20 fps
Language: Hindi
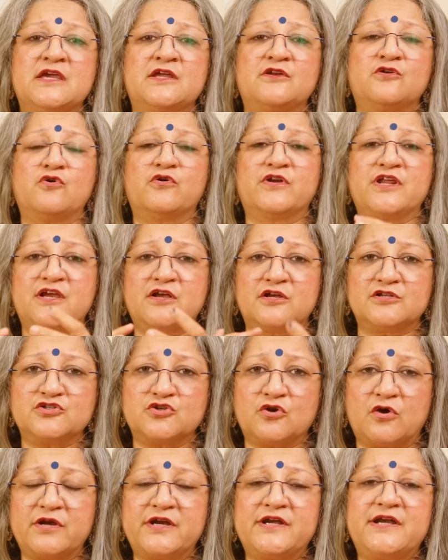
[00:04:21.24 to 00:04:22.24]
इनको
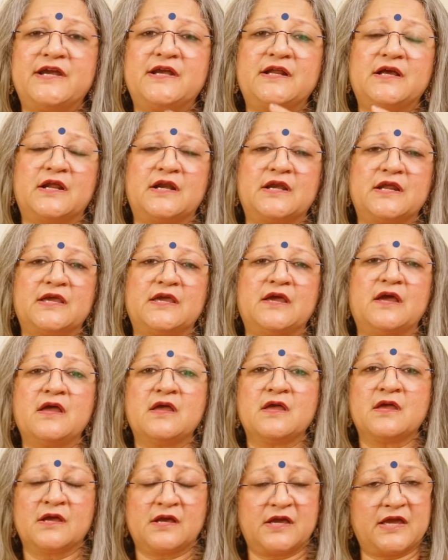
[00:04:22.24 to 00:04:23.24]
रिकन्सॉलिडेट करने के,
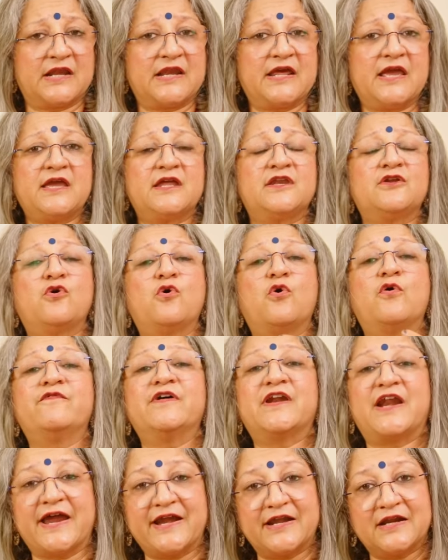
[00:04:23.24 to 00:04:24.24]
के लिए इनको
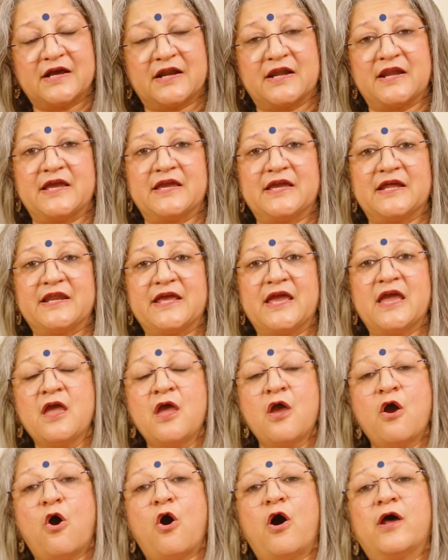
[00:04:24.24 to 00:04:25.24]
ओवरराइड करने के लिए
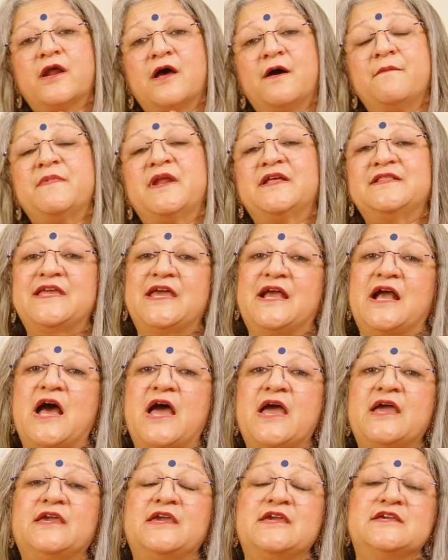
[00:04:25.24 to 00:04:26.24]
और हमने देखा
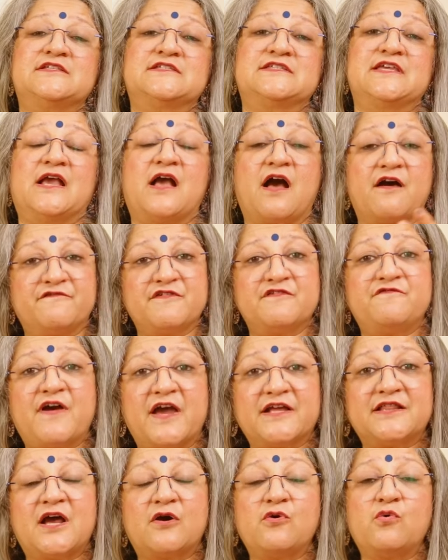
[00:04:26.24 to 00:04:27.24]
है कि इससे काफ़ी
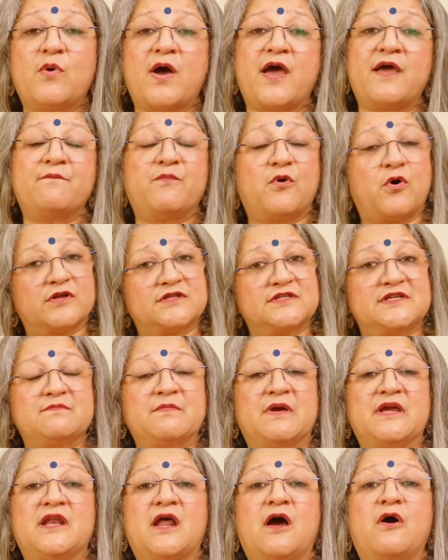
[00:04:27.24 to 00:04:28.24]
फ़ायदा हुआ है बहुत सी
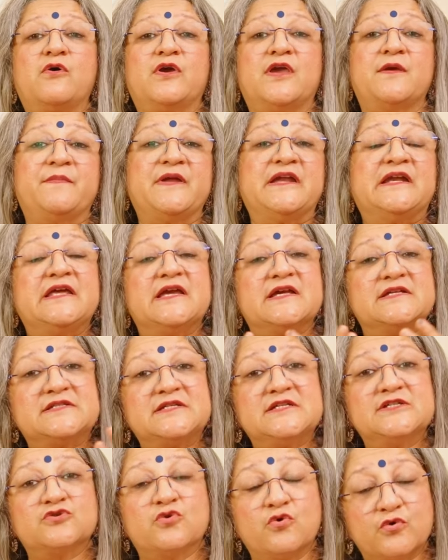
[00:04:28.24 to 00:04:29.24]
महिलाओं के
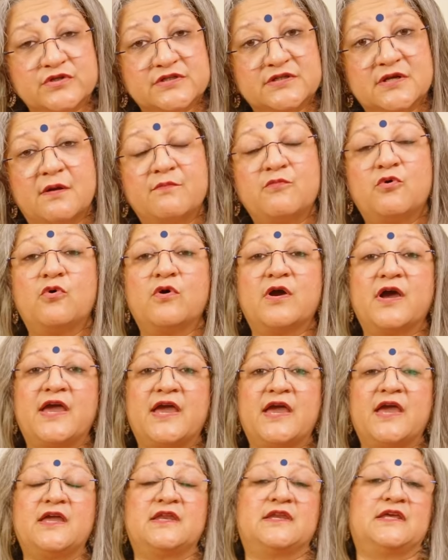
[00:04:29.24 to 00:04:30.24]
पीटीएसडी स्कोर्स कम हो गए
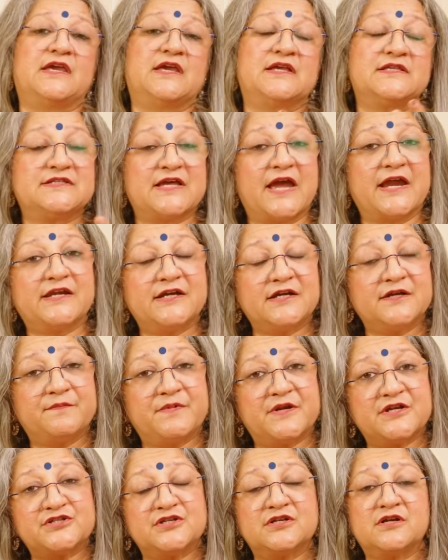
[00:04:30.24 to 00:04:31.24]
हैं इनकी एनजाइटी
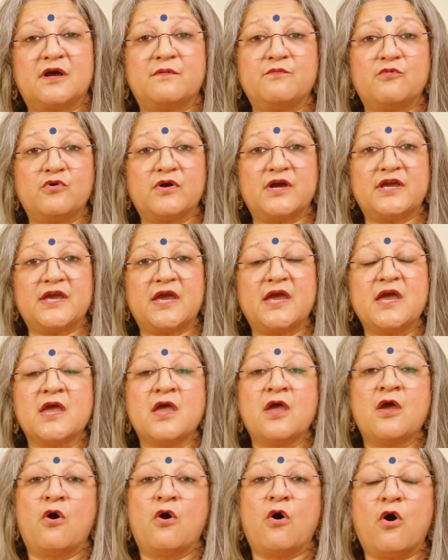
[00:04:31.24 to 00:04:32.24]
डिप्रेशन कम हो गई है
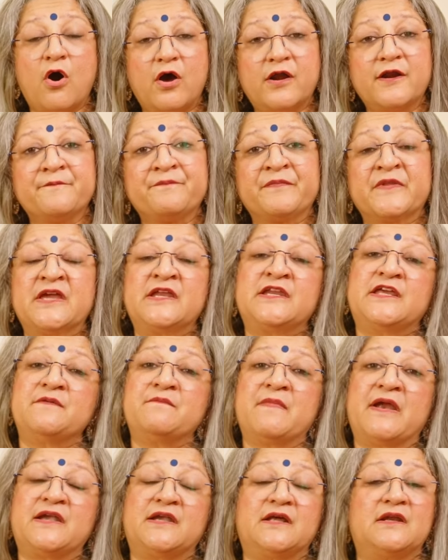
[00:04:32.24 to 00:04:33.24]
और इनकी
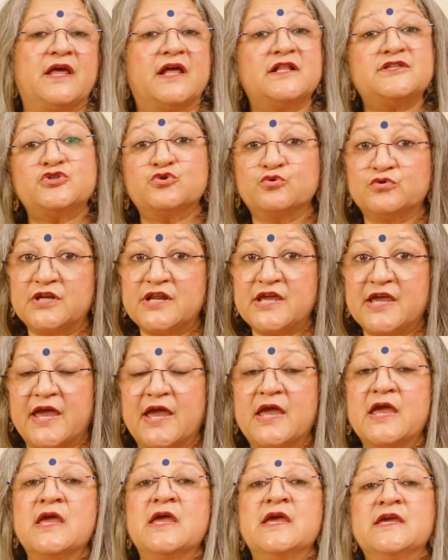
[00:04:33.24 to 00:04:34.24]
मेंटल हेल्थ सुधरी है
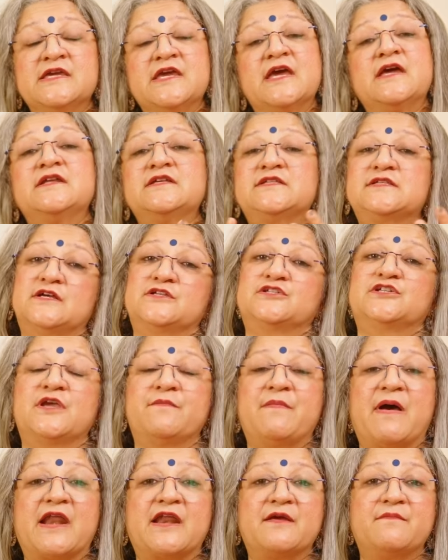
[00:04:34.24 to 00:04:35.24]
ये रिसर्च के
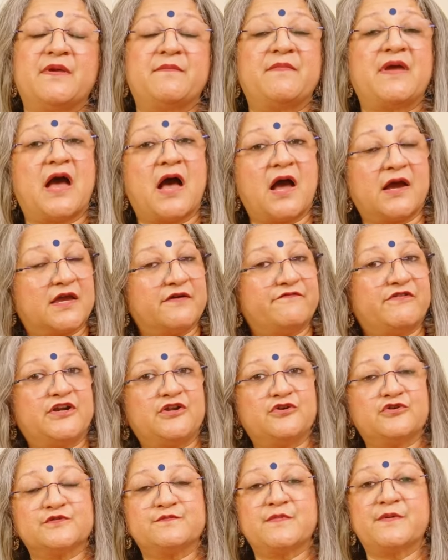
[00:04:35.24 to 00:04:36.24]
बारे में मैं आगे
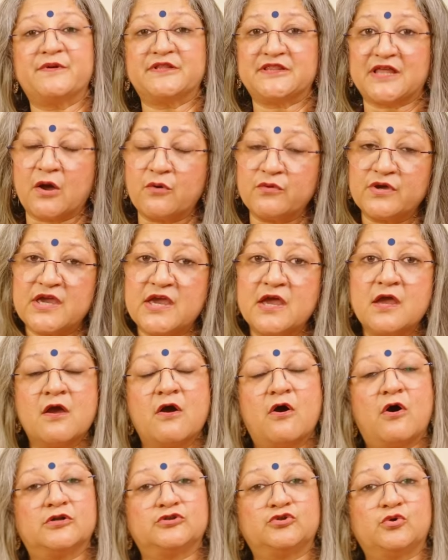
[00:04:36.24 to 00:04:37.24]
वीडियोज़ में बताऊँगी
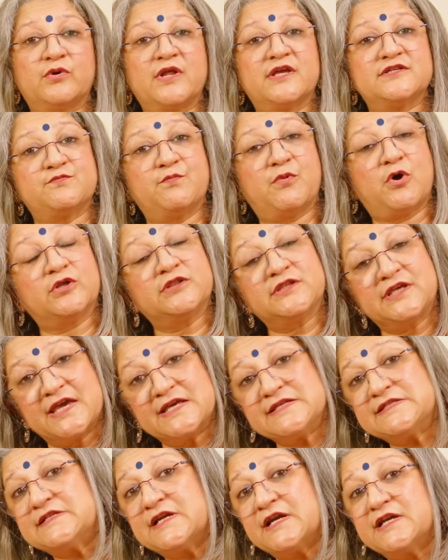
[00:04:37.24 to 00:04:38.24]
और थोड़े बहुत
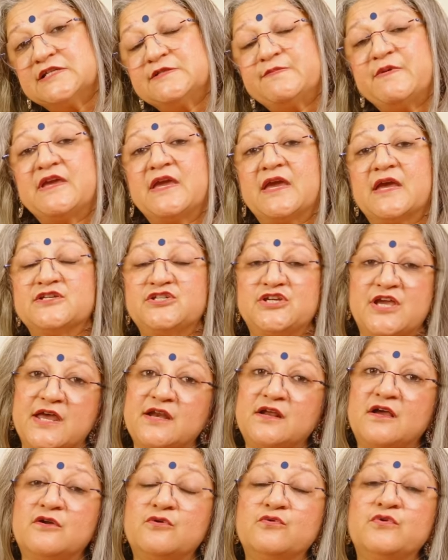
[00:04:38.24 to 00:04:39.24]
केस स्टडीज़ भी शेयर
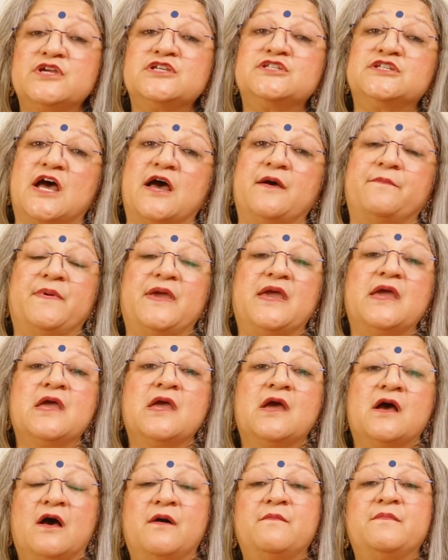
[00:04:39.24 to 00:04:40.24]
करूँगी जहाँ पर
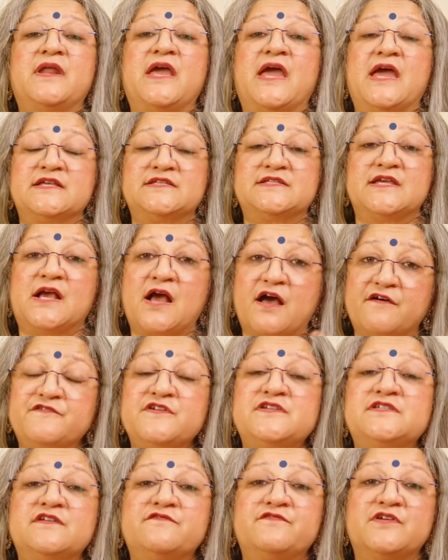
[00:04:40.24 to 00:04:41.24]
हमने ऐसे
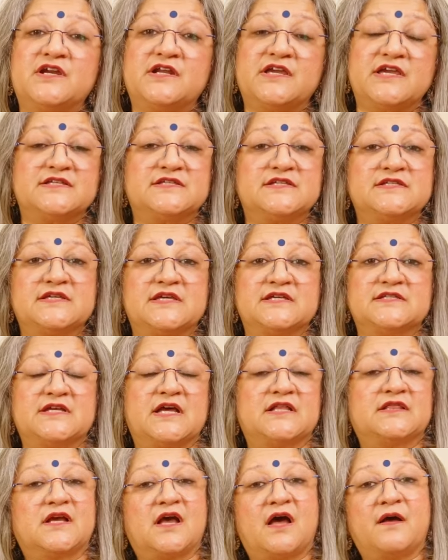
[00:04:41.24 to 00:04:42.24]
काफ़ी सीवियर केसेस के
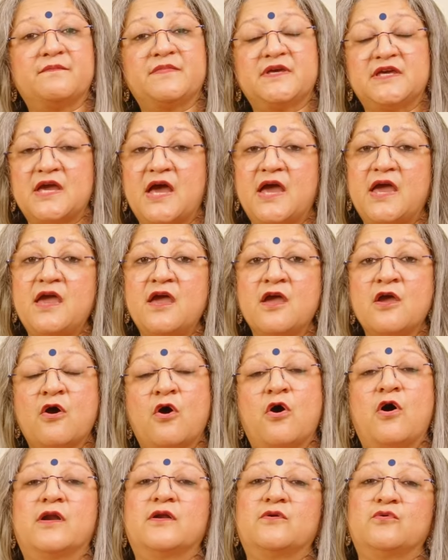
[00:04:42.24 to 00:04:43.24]
साथ काम किया है
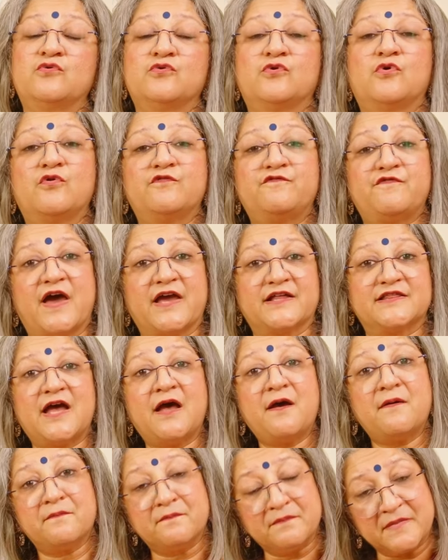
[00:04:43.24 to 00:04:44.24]
और उनको
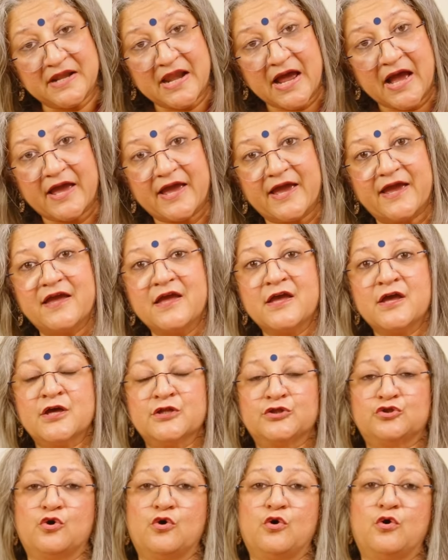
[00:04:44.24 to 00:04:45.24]
फ़ायदा मिला है
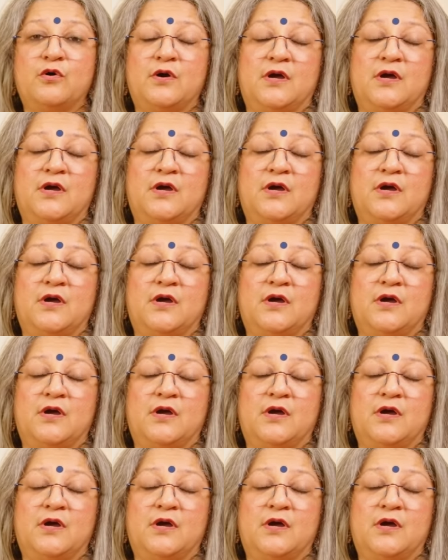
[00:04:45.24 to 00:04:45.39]
तो